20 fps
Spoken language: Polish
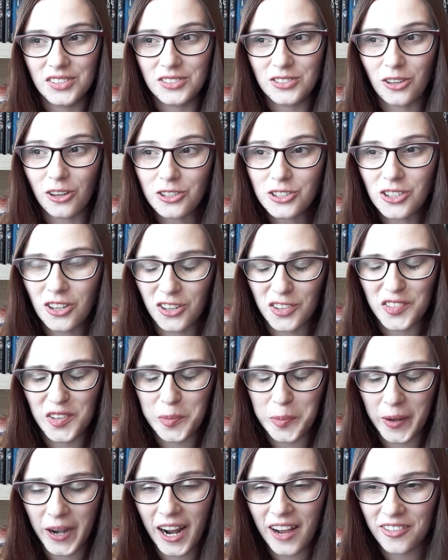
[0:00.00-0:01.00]
to, co on
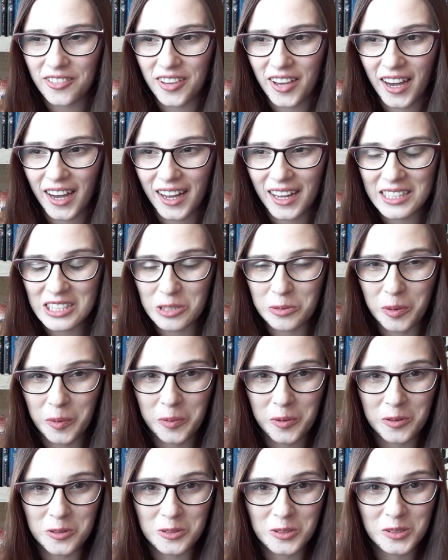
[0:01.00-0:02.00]
wyprawia, to po
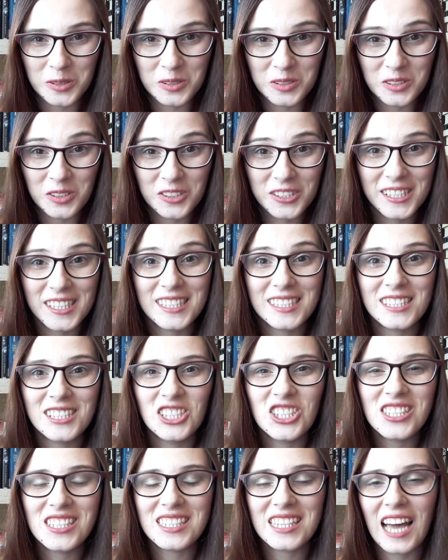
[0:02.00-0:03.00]
prostu to no, jest
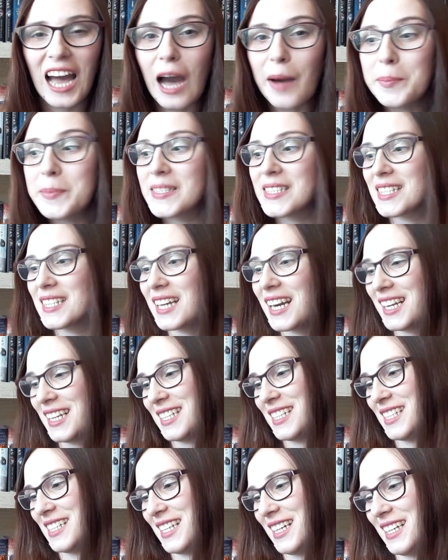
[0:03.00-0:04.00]
czysta
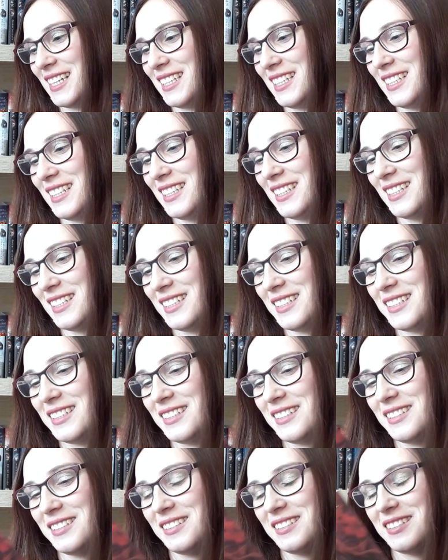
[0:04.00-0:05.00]
abstrakcja i,
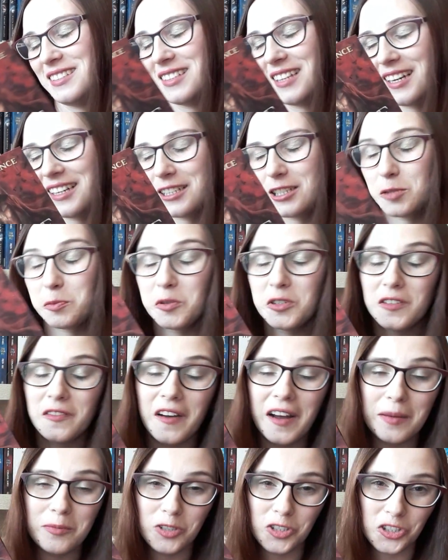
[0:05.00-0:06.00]
i, i tak. I
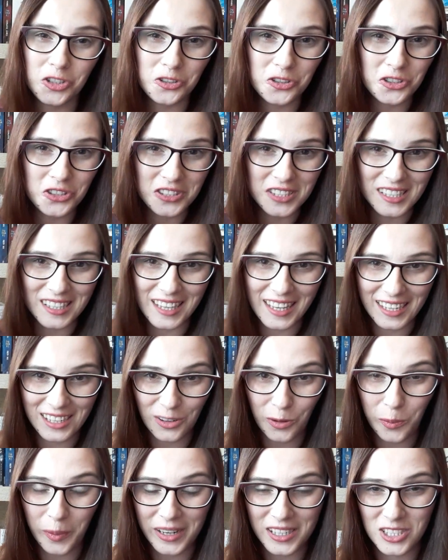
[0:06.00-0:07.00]
spodziewałam się czegoś
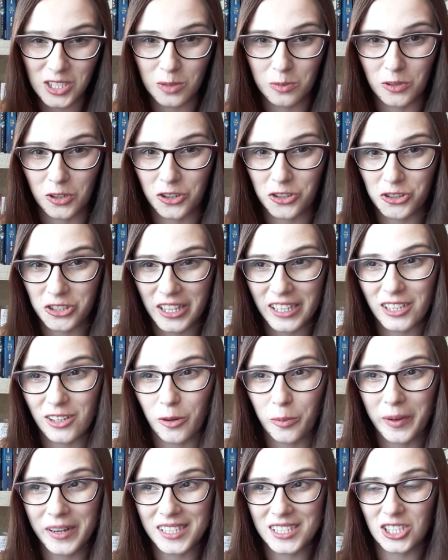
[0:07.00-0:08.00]
innego, bardziej
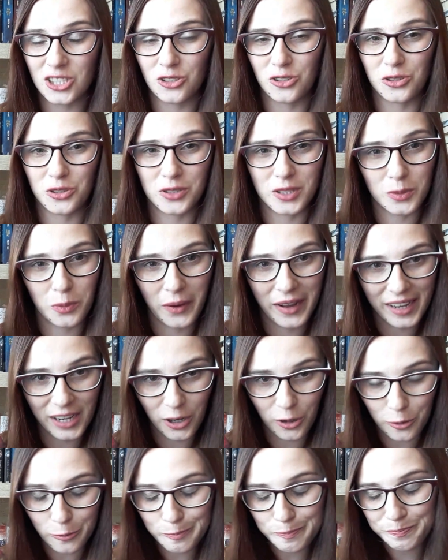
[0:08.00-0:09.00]
mrocznego, bardziej
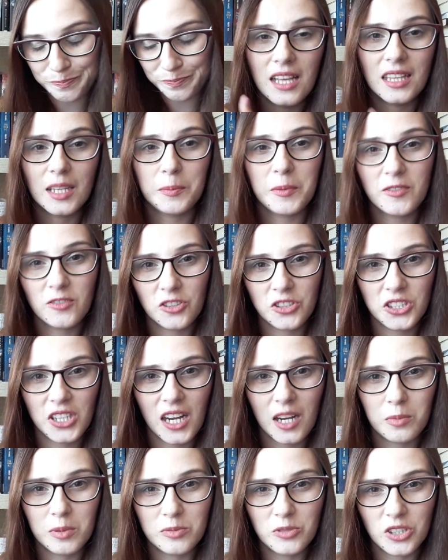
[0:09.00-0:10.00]
dorosłego. Na pewno
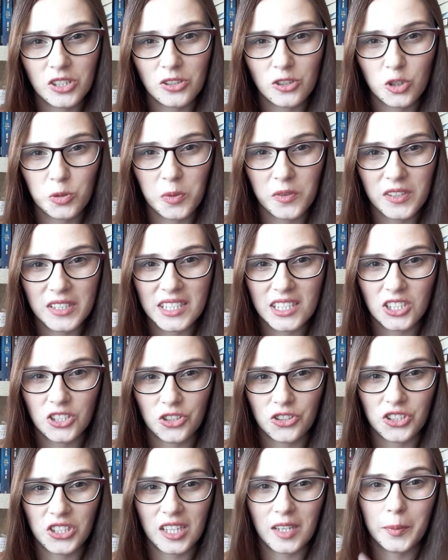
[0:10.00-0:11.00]
chciałabym sięgnąć po więcej
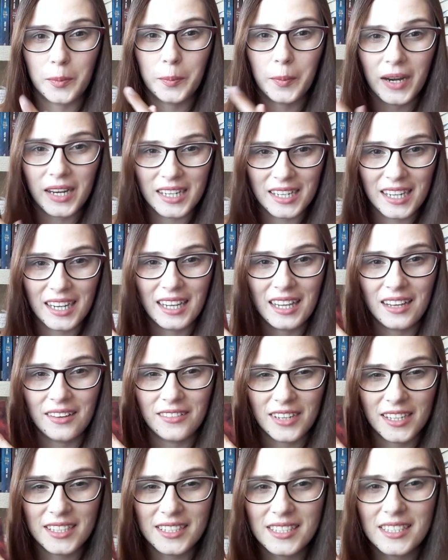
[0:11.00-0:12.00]
książek Marka
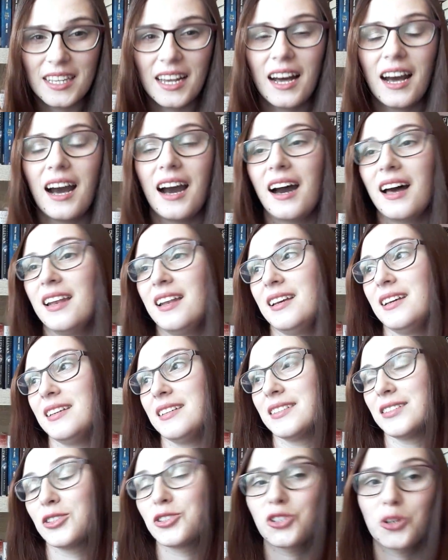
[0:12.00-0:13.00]
Lawrensa,
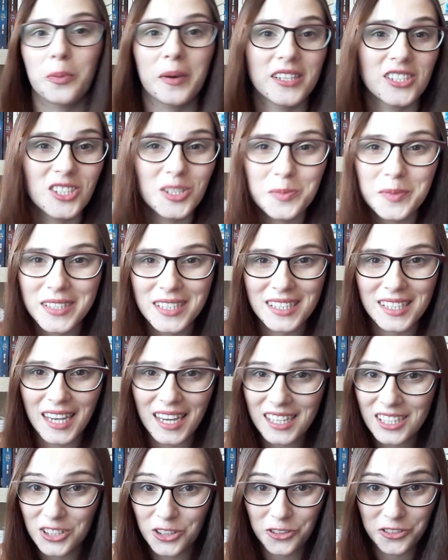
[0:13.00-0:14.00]
ale no zobaczymy
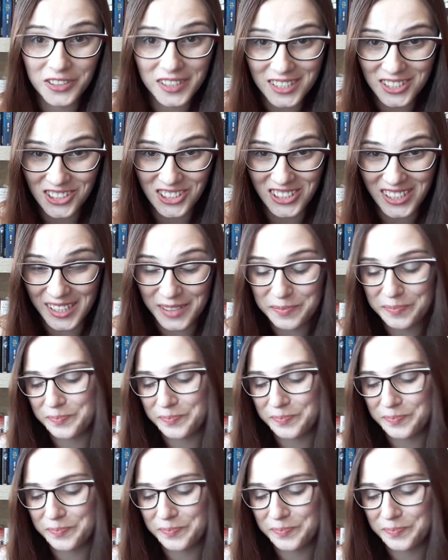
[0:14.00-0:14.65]
jak to wyjdzie.